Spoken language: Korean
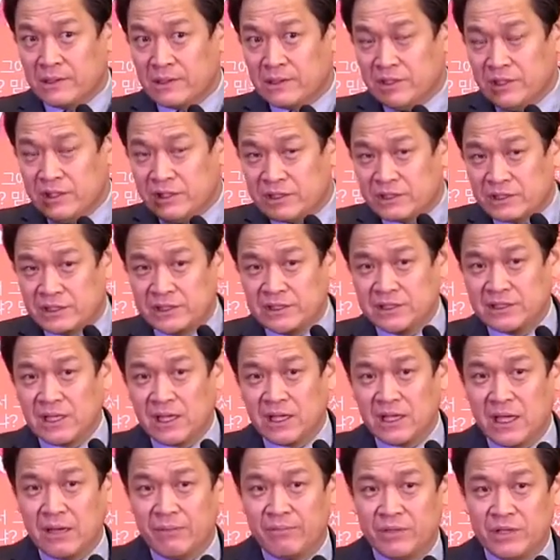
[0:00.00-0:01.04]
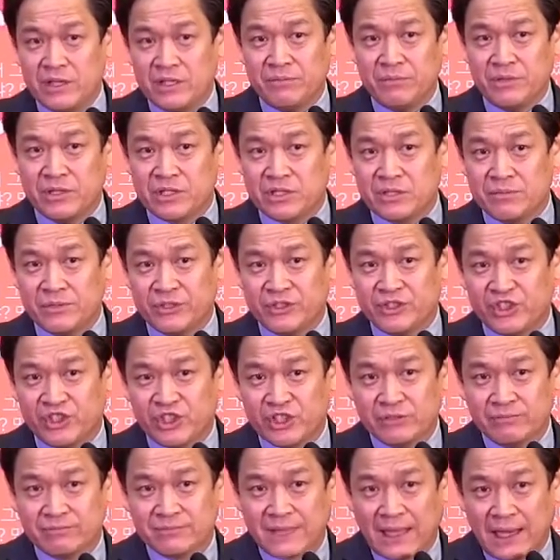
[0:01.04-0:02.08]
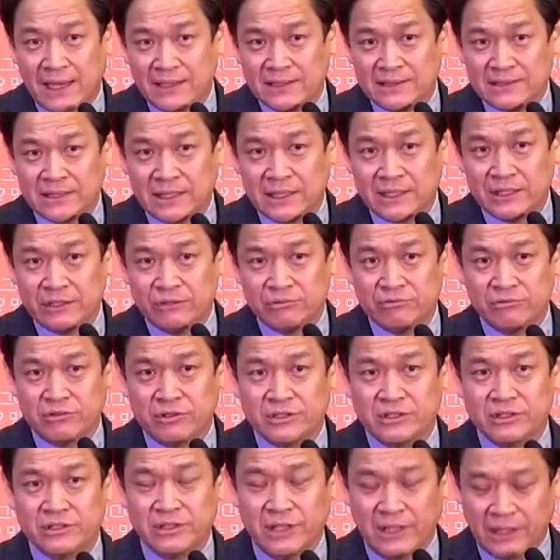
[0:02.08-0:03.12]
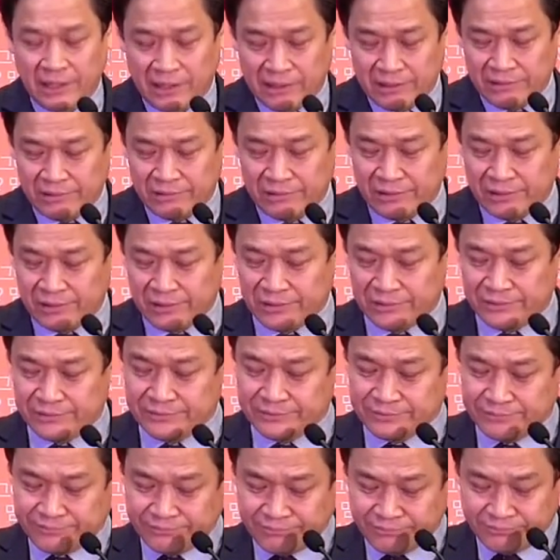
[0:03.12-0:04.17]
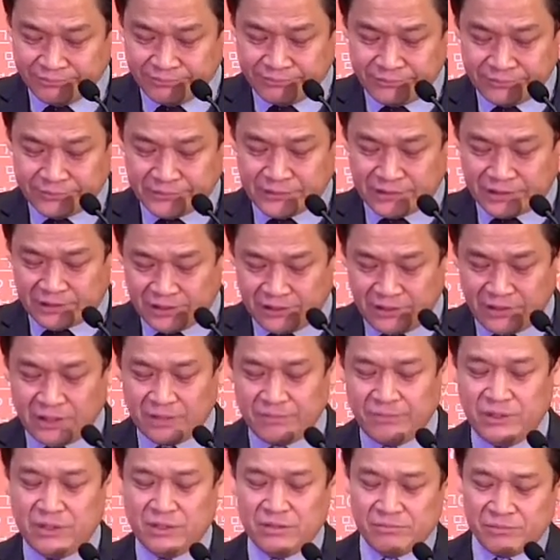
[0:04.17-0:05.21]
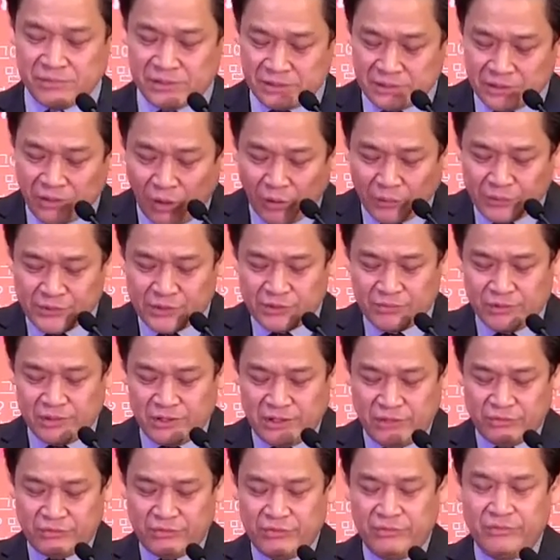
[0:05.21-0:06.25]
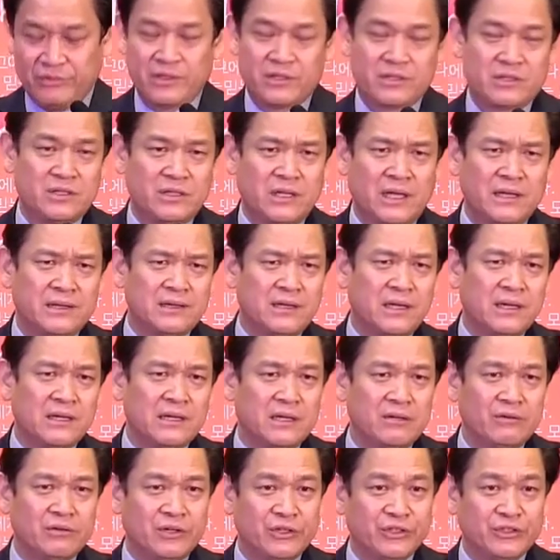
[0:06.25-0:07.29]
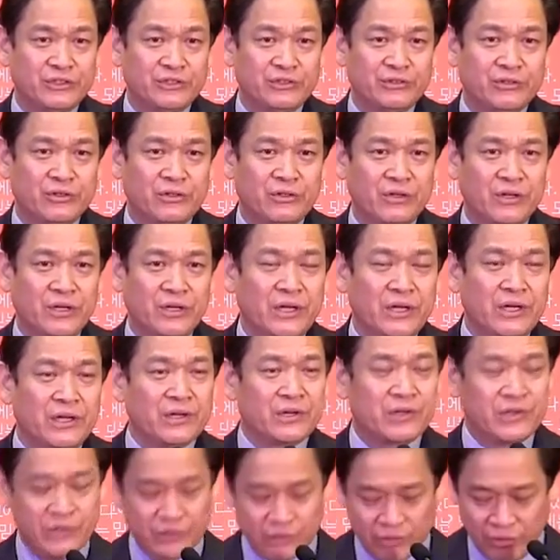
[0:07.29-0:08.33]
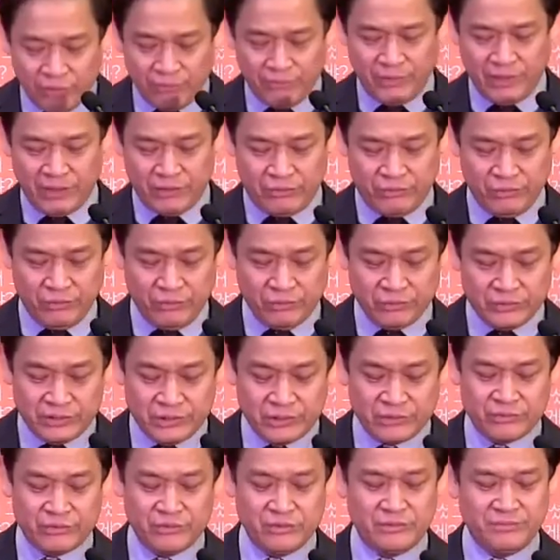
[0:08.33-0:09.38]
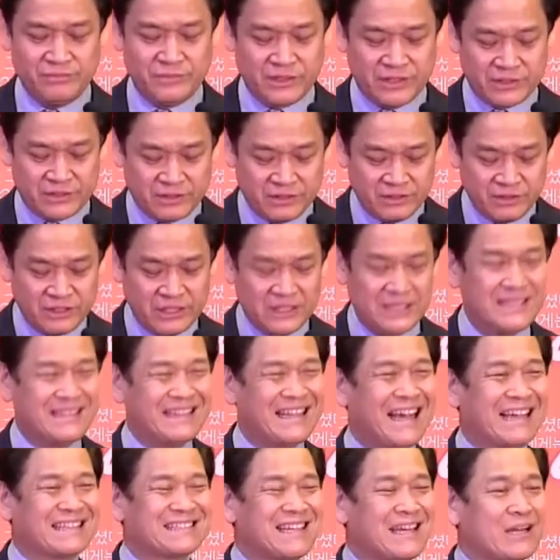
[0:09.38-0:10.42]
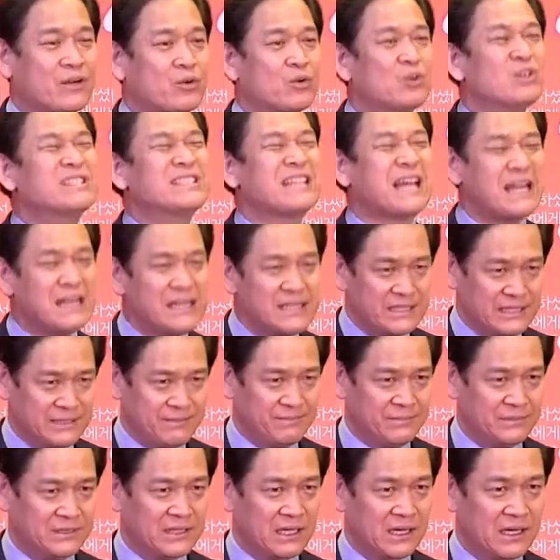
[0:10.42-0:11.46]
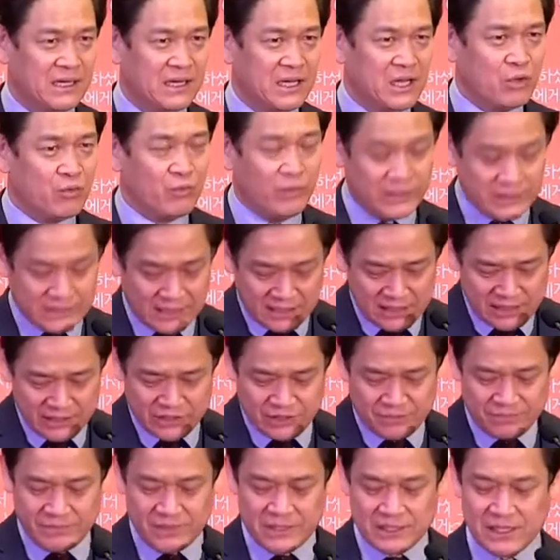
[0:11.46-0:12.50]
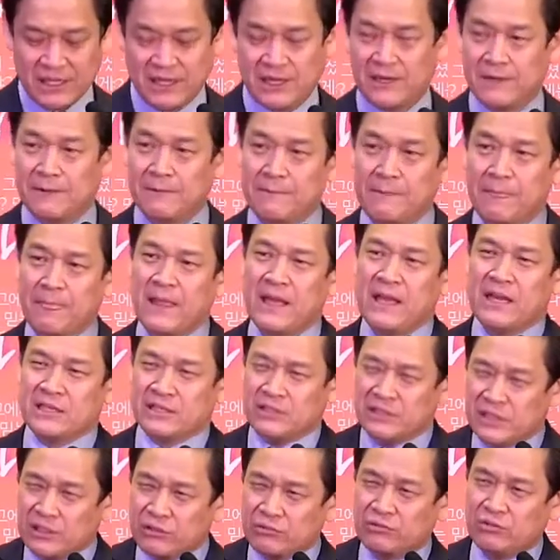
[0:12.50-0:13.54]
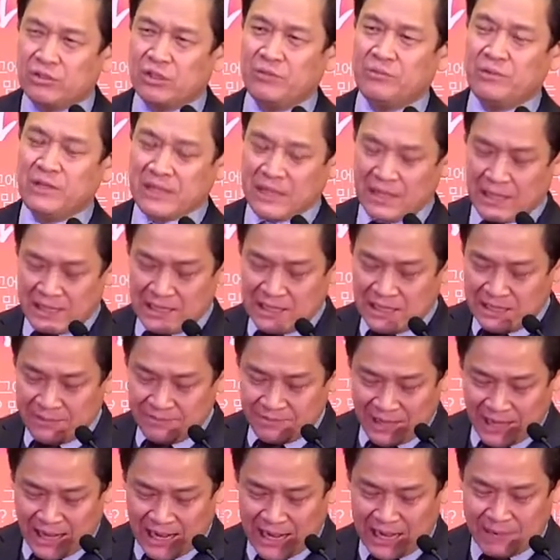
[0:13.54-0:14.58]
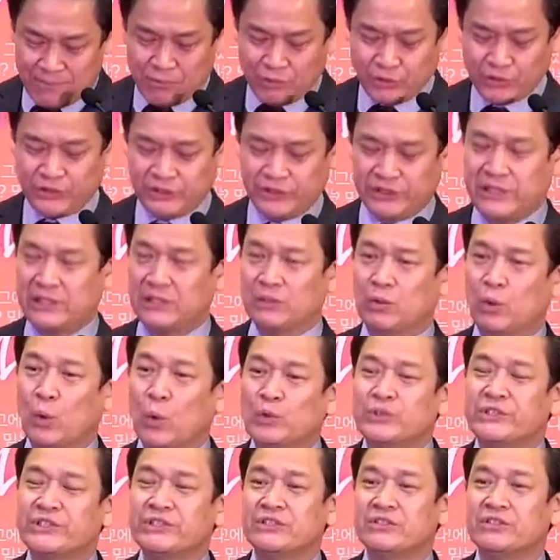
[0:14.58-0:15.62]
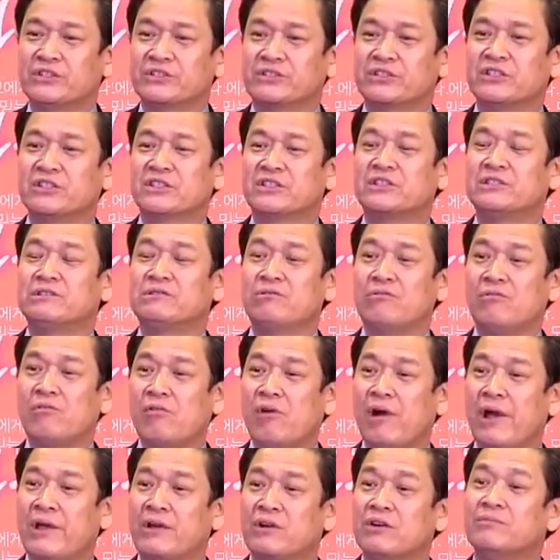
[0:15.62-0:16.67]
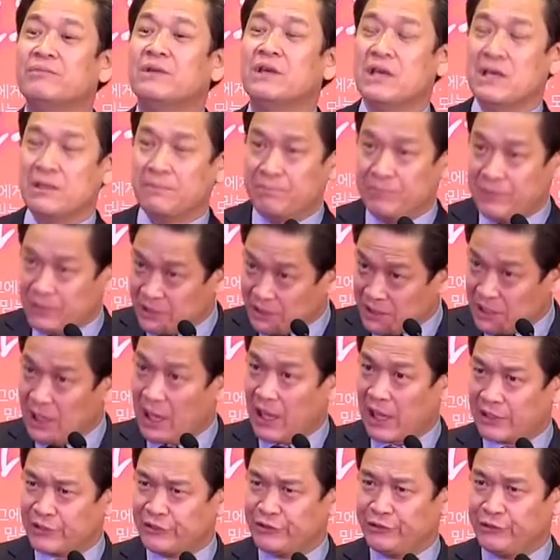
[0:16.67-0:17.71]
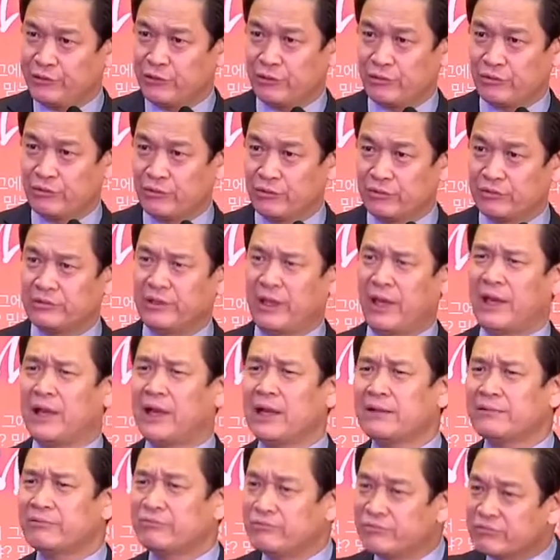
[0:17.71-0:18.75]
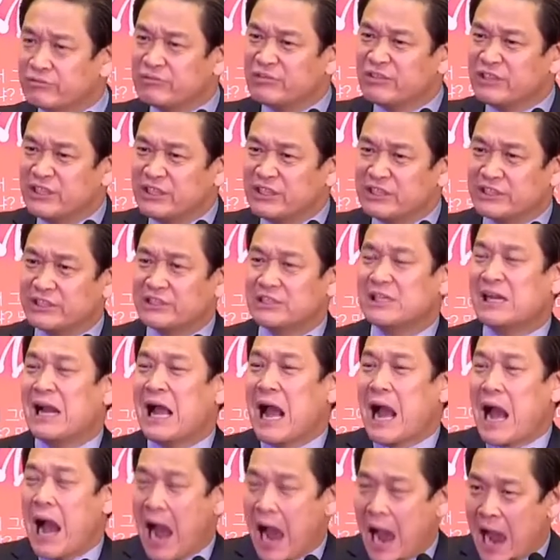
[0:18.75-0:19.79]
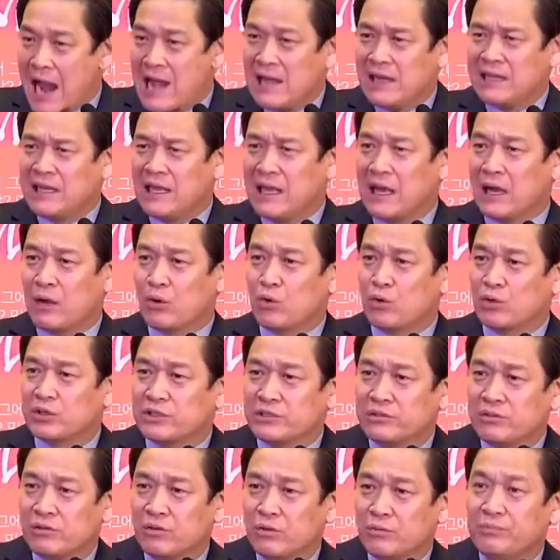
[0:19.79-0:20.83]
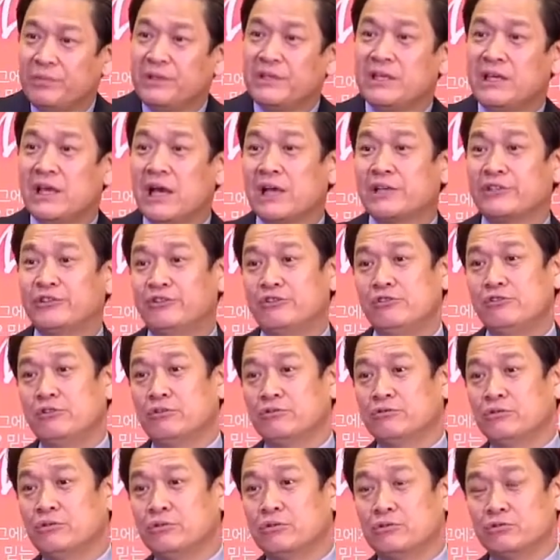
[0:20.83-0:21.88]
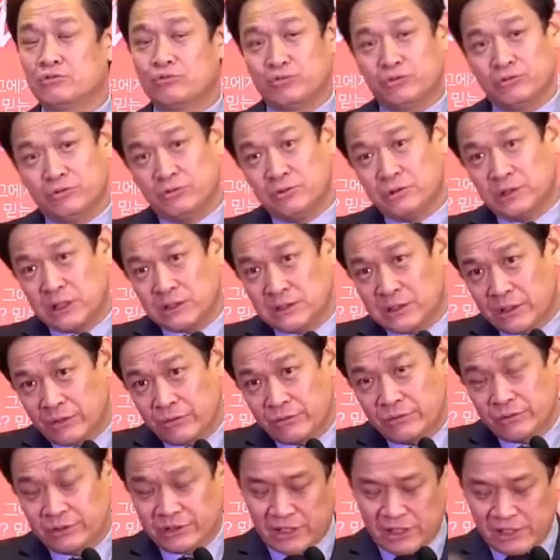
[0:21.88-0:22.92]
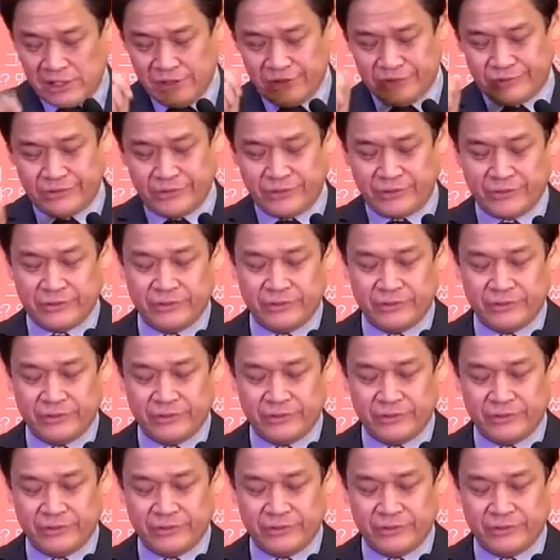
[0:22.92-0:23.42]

이 신앙의 믿음이 있으면 지금 당장 이루어진다라는 거예요. 그들의 믿음은 없음을 예수님께서는 안타까워하시죠. 그럼에도 예수님께서는 이 나사로를 살리십니다. 왜 살리십니까? 예수님이 하나님 아버지께로 오신 것을 그들로 알여금 믿게 하시려고 내가 누구인지를 알게 하고 그들로 믿게 하시려고 죽은 나사로를 살리셔요.